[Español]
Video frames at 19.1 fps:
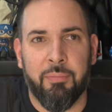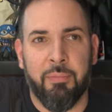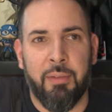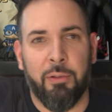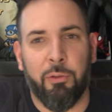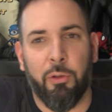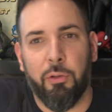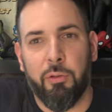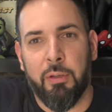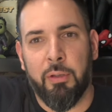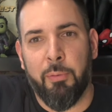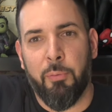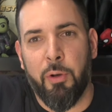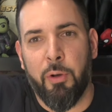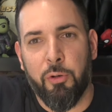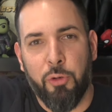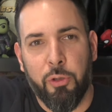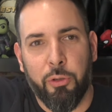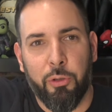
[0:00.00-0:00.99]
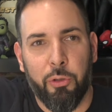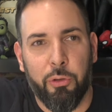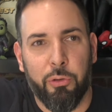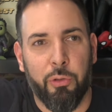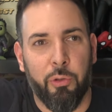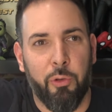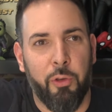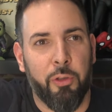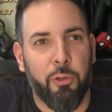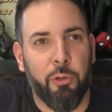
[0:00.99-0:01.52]
de, bueno soy
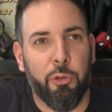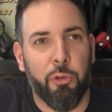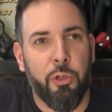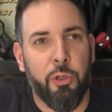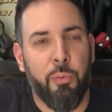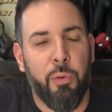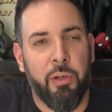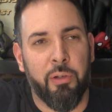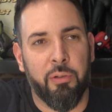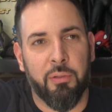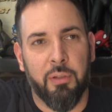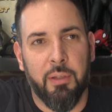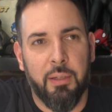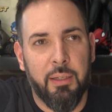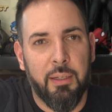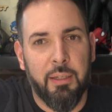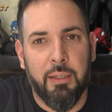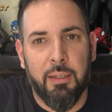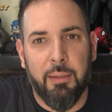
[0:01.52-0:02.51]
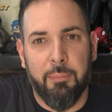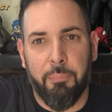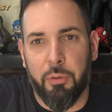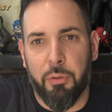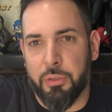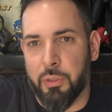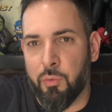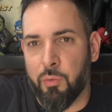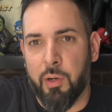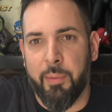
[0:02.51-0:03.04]
tonto, de tonto soy bueno,
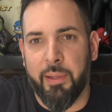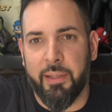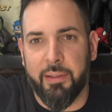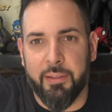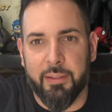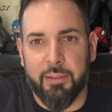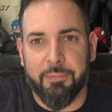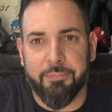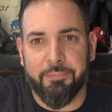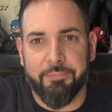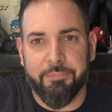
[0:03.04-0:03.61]
pues seguramente.